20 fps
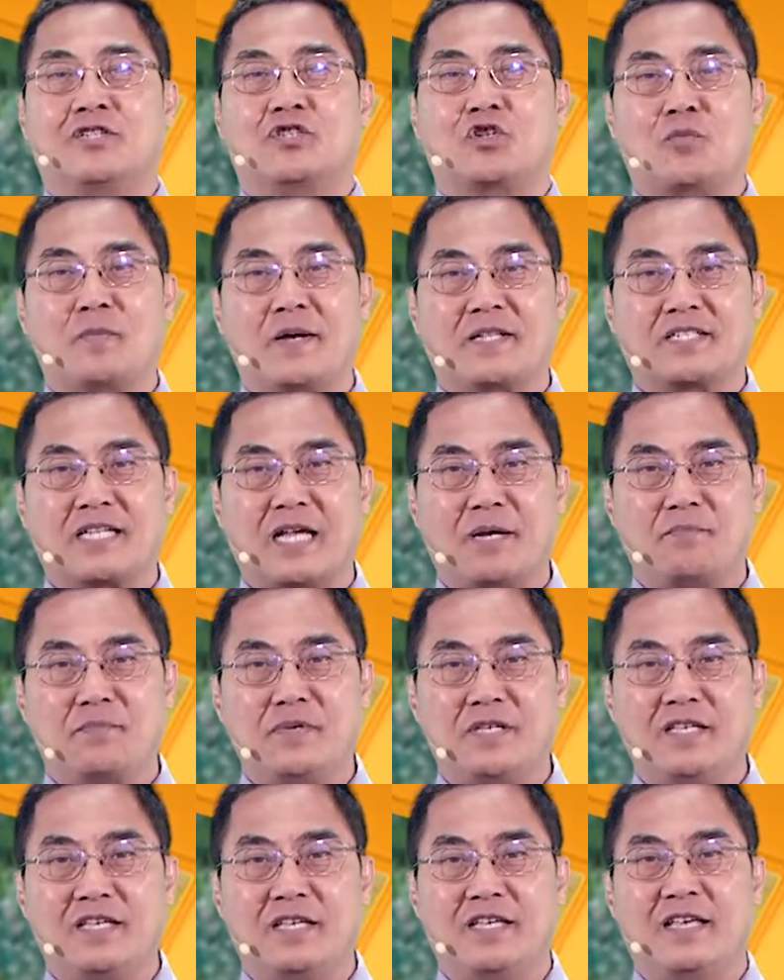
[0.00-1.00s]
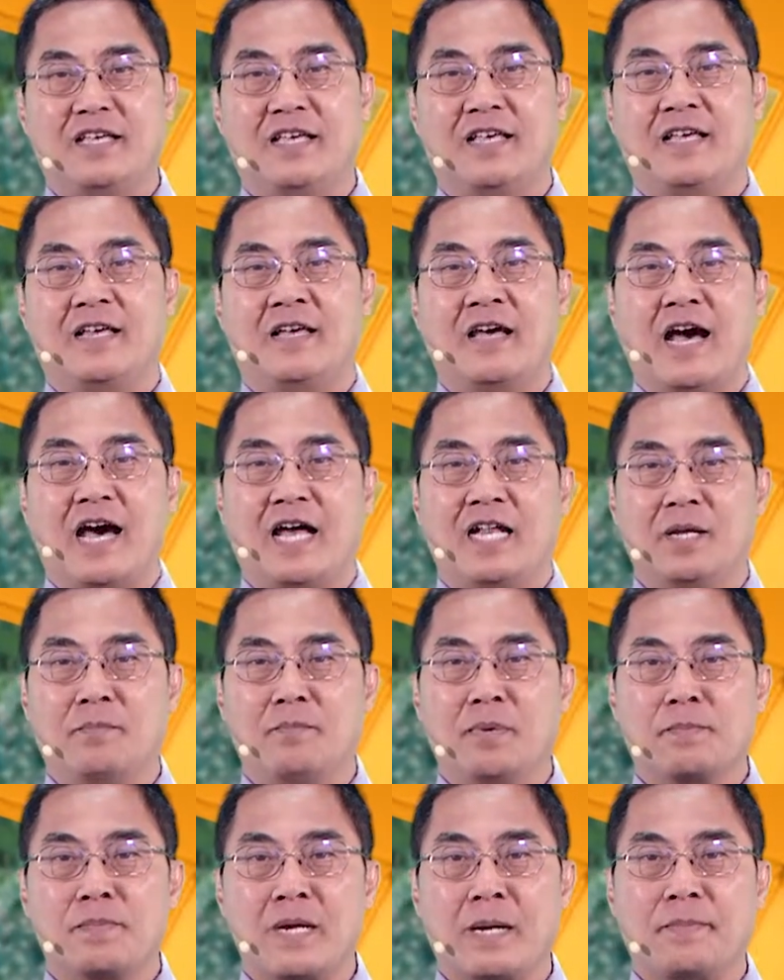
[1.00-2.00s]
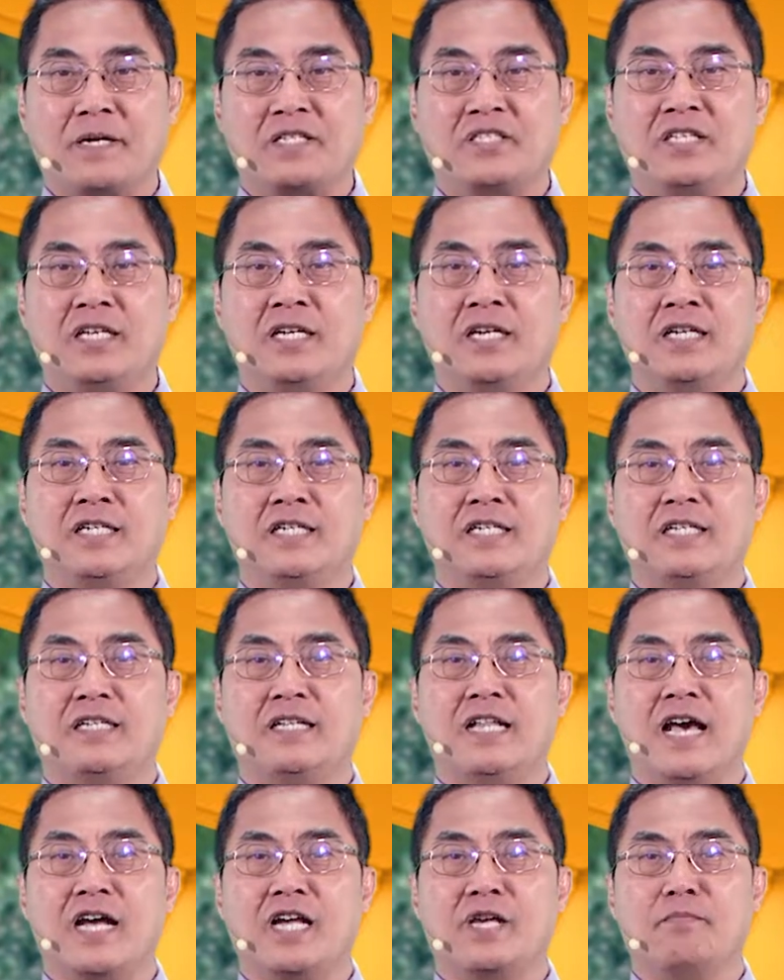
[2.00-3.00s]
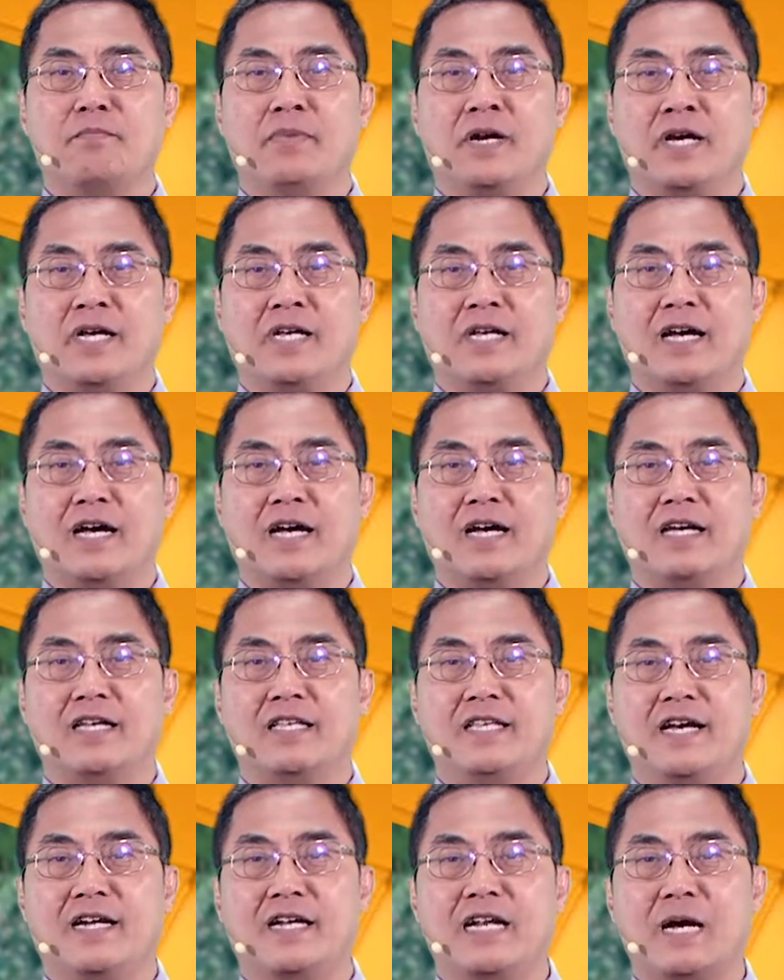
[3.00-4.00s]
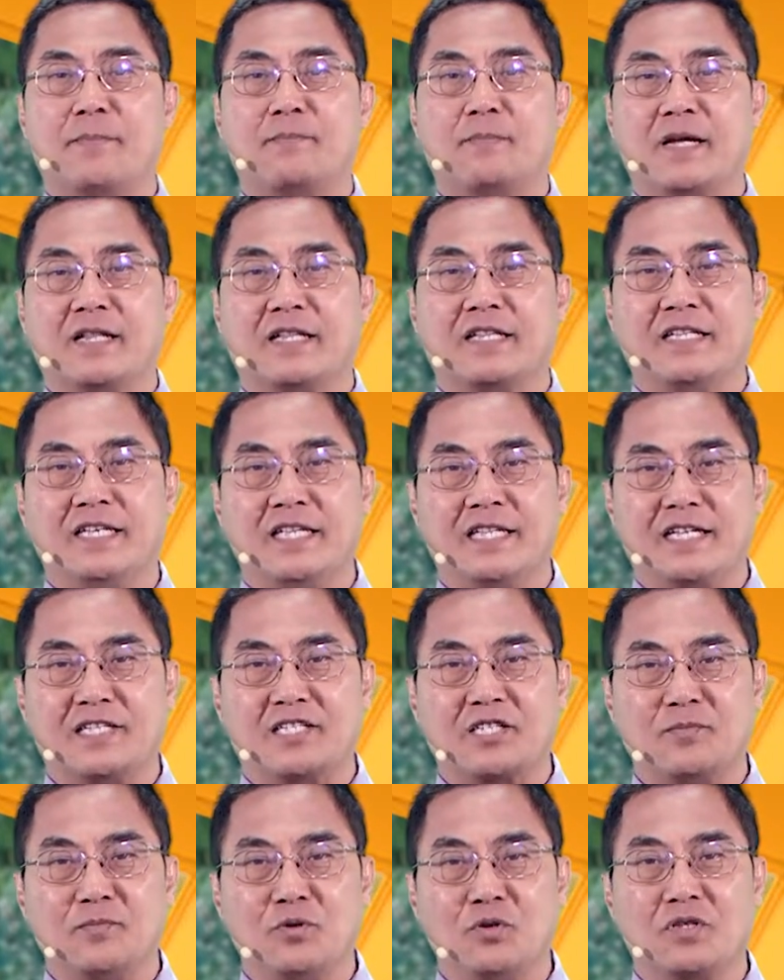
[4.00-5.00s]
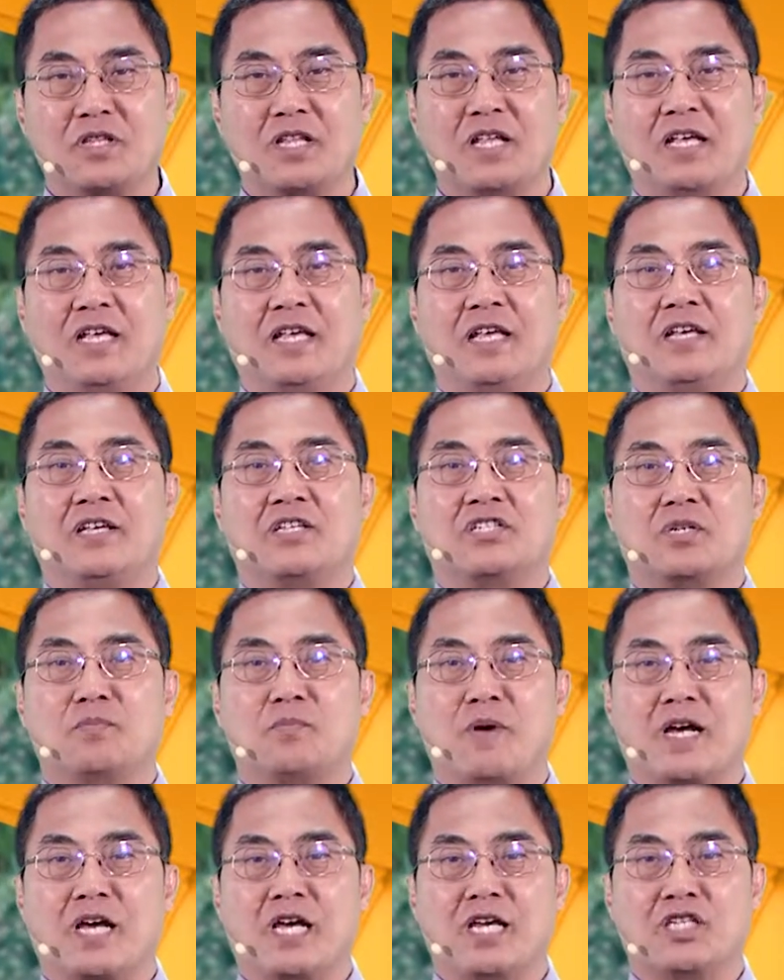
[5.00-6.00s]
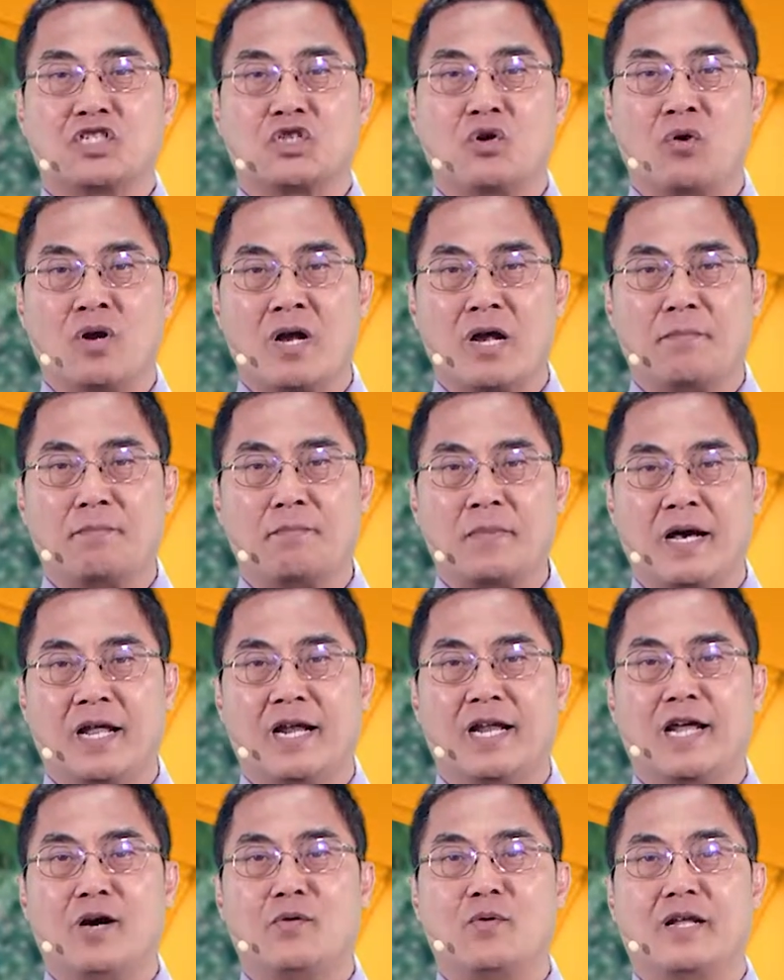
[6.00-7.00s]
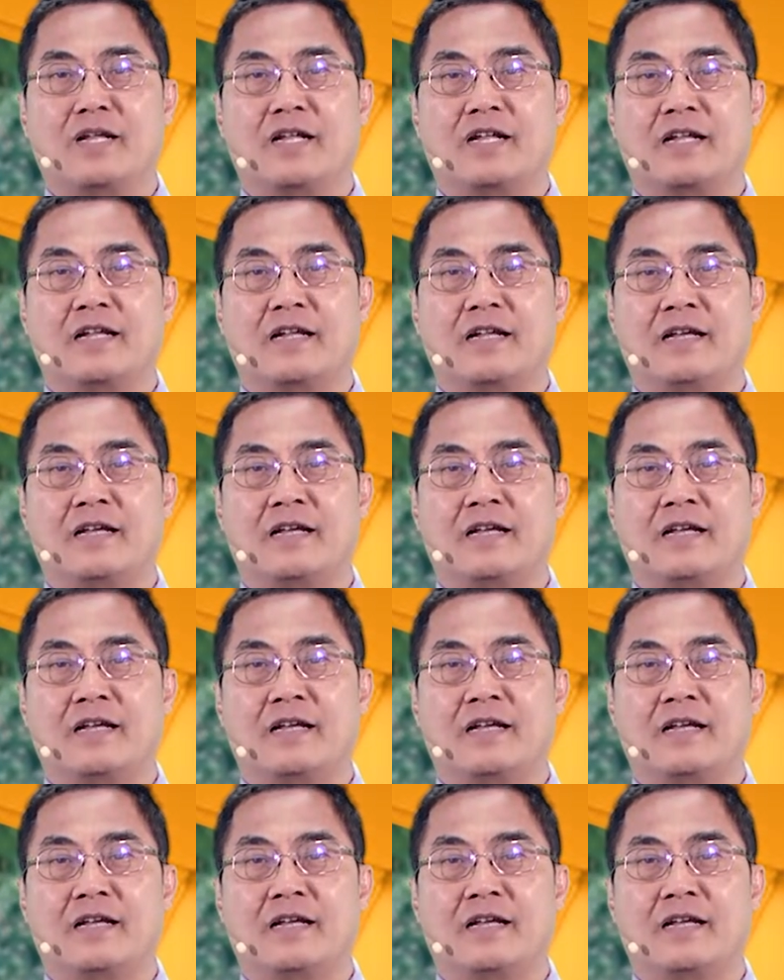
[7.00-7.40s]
Sobat Sabi, ada beberapa ciri dari mereka yang dapat kita sebut sebagai seorang pahlawan.